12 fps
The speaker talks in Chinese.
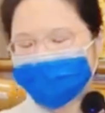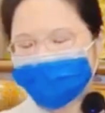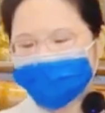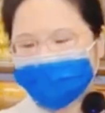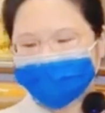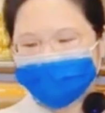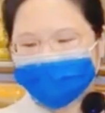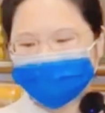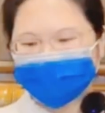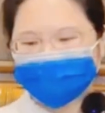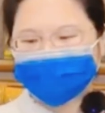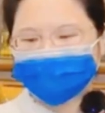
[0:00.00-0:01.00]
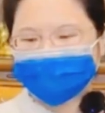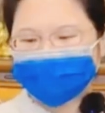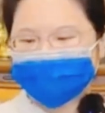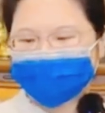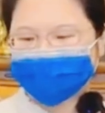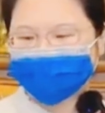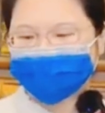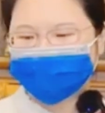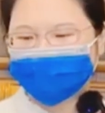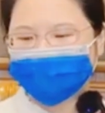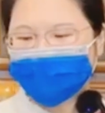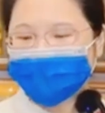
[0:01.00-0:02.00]
大天尊度化灵
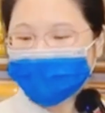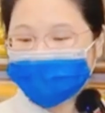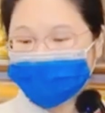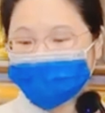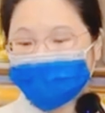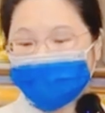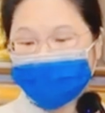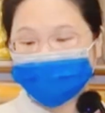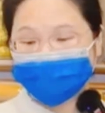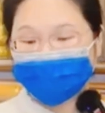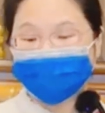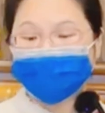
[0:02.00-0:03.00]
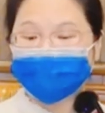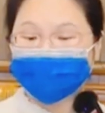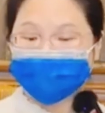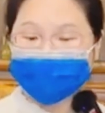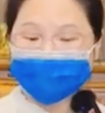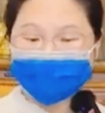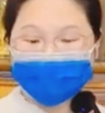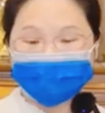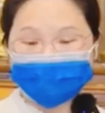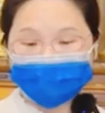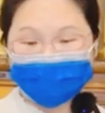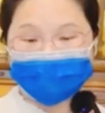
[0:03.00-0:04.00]
子台。好，我们唱的时候也会
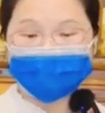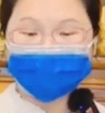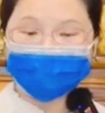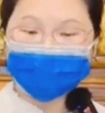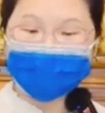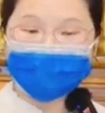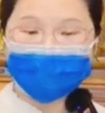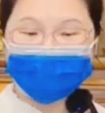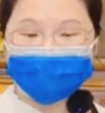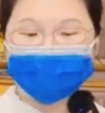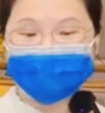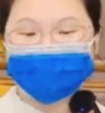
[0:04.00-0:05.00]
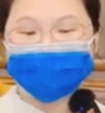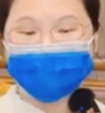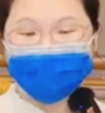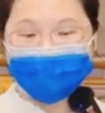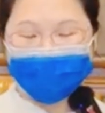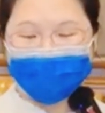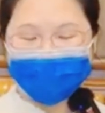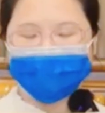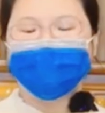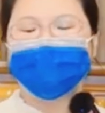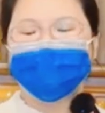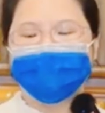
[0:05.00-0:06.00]
唱唱到台哦。那个降子圣
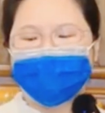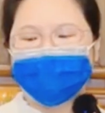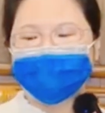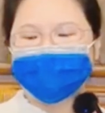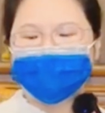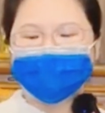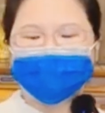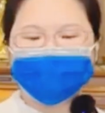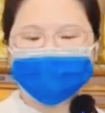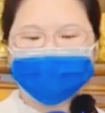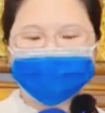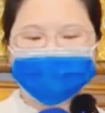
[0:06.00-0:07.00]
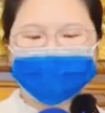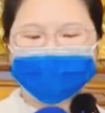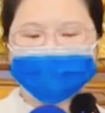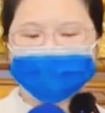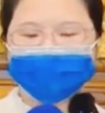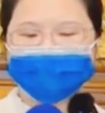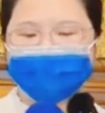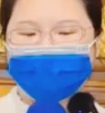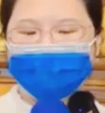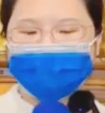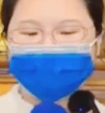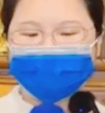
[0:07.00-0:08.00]
莲转灵台这个就不唱，
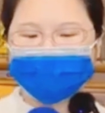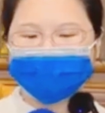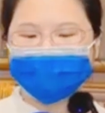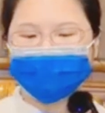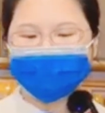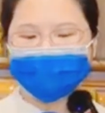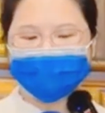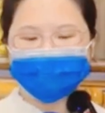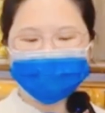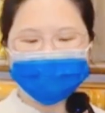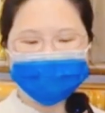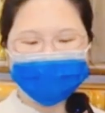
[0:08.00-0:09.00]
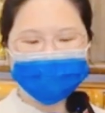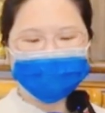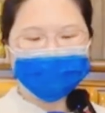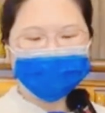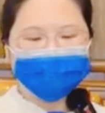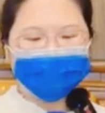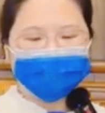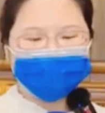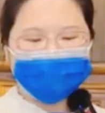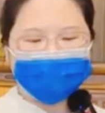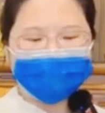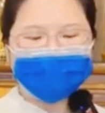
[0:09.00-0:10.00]
因为它刚好就是
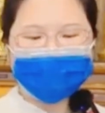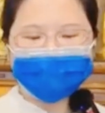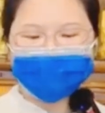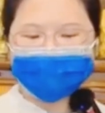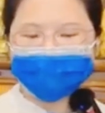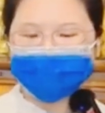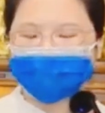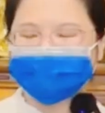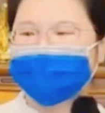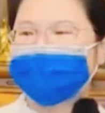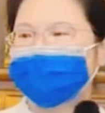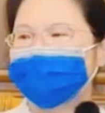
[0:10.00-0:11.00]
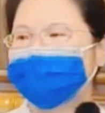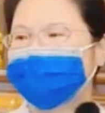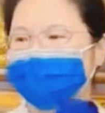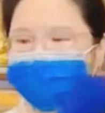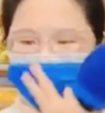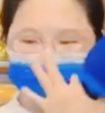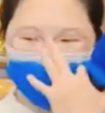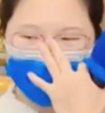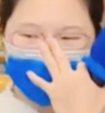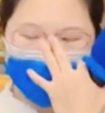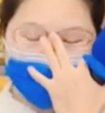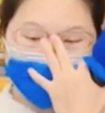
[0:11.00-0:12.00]
到最后这边结束。
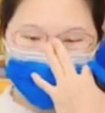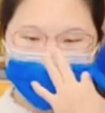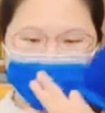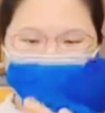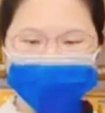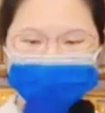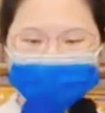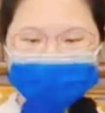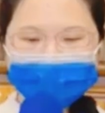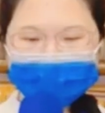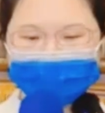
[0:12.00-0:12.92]
有没有人会唱